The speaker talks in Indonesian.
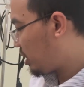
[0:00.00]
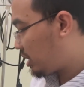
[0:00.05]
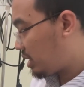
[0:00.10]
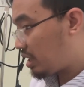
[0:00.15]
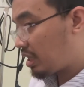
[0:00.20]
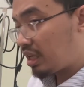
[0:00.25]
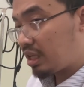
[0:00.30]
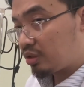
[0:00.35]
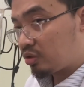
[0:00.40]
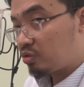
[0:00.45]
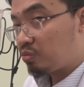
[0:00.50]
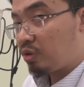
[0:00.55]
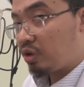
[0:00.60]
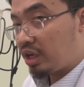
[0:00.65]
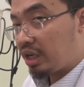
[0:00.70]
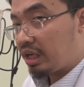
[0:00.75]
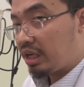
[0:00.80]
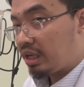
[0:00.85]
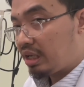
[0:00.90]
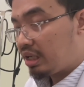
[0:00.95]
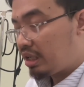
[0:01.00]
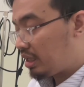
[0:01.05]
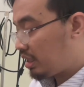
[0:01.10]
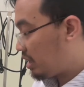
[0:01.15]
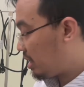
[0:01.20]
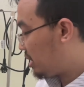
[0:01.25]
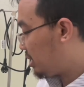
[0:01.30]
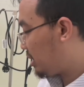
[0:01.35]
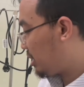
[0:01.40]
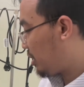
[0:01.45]
300 boleh.
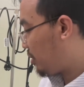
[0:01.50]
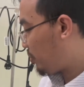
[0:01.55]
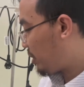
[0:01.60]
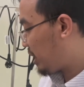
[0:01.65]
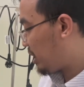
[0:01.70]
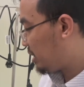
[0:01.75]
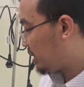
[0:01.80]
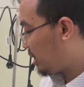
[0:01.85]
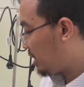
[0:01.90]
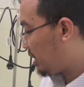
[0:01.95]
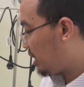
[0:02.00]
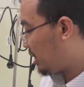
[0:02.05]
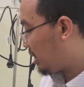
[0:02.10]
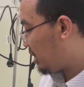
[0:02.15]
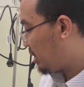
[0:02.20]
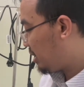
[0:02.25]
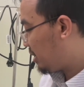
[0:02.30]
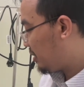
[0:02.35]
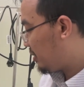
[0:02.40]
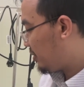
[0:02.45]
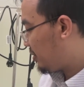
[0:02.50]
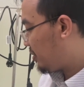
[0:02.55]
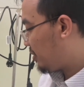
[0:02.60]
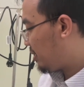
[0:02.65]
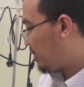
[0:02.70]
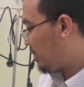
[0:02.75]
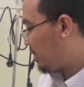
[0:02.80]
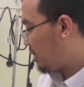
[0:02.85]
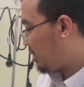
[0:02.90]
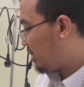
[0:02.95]
Ya, tiga yang paling tinggi.
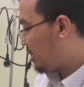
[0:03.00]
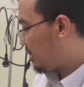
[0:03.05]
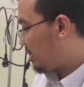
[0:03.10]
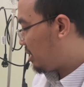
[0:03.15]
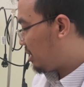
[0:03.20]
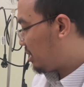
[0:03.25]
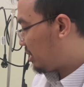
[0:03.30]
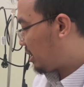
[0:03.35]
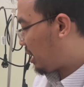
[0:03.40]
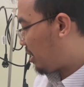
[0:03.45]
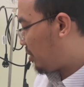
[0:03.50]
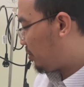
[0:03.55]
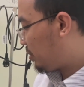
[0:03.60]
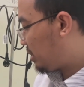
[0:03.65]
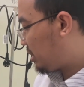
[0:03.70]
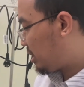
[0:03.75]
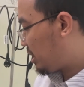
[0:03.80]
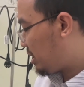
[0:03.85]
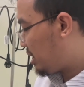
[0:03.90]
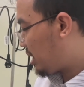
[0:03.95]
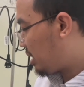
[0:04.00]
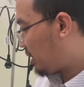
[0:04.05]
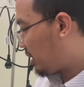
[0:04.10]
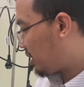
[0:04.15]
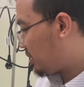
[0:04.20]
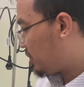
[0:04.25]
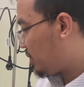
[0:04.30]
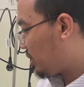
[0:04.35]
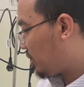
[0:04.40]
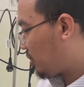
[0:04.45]
Ya. Tan tidak
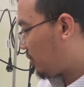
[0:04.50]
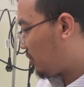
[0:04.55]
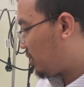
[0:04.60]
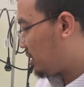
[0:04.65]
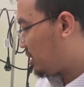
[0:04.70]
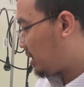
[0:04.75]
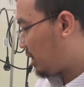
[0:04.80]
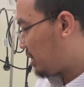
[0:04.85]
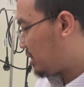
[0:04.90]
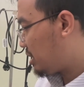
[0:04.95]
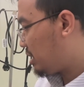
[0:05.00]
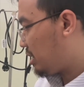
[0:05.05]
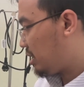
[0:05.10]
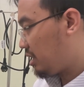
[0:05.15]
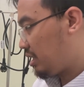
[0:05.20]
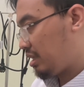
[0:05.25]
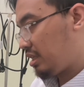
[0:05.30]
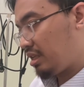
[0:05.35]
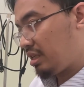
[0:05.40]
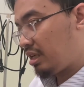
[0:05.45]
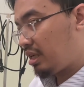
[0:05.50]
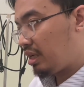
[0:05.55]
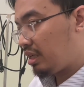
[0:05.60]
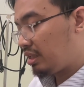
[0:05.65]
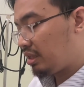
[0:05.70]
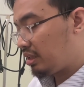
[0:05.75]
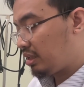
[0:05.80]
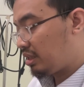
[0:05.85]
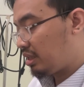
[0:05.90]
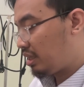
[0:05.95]
tersinkronisasi ya
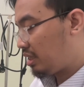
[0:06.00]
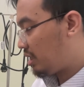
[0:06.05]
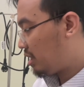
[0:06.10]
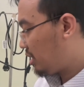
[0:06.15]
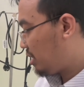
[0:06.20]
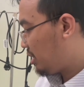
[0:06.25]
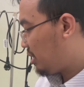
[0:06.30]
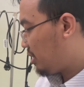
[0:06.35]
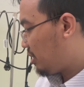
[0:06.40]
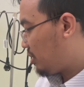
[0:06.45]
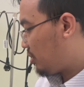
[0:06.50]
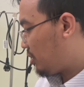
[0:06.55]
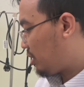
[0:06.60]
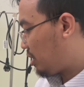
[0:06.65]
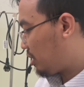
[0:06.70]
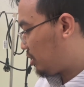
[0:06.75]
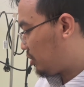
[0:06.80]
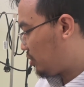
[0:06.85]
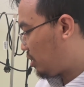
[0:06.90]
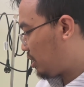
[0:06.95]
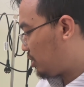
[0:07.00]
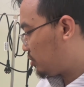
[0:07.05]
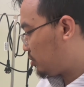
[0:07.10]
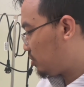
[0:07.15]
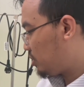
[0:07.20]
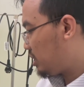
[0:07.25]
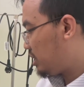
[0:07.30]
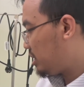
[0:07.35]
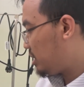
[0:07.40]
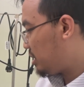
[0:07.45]
intinya ya. kalau itu
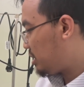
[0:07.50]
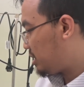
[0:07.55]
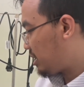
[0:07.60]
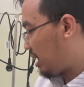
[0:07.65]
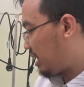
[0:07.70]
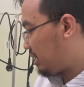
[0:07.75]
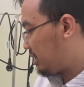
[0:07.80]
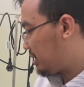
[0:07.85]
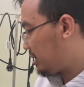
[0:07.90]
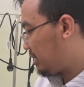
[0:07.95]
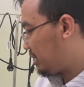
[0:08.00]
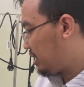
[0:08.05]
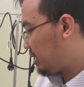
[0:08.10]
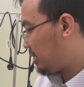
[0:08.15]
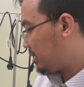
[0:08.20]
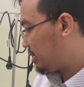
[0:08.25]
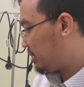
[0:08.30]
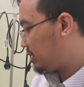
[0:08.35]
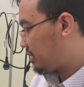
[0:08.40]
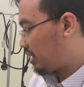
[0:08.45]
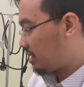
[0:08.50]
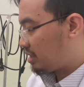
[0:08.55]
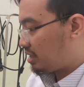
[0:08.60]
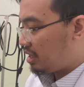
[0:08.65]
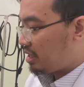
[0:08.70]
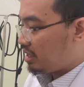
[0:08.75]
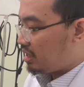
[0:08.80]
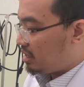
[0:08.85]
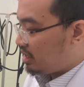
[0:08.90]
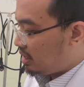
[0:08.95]
langsung di charge ya.
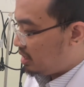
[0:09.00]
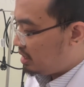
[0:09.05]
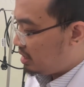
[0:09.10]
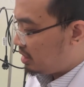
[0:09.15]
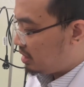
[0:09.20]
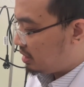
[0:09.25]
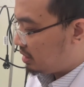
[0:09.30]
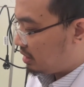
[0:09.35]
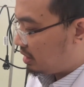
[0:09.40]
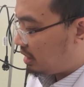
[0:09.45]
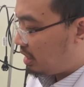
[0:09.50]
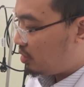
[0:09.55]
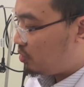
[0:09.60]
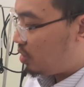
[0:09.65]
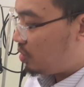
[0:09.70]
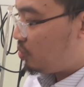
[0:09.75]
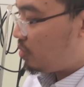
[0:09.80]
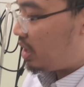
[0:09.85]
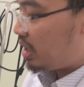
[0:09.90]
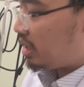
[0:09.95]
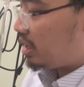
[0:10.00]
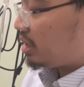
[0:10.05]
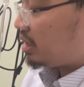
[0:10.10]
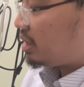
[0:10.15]
Charge-nya ini tekan 22 ya.